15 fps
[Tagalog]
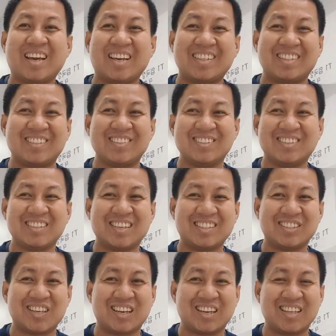guys dun sa
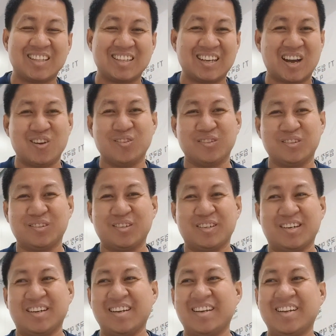check-in
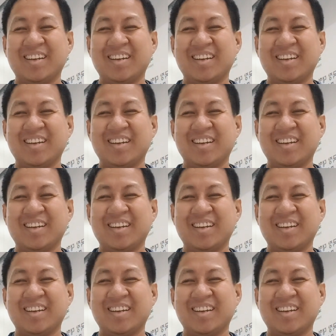counter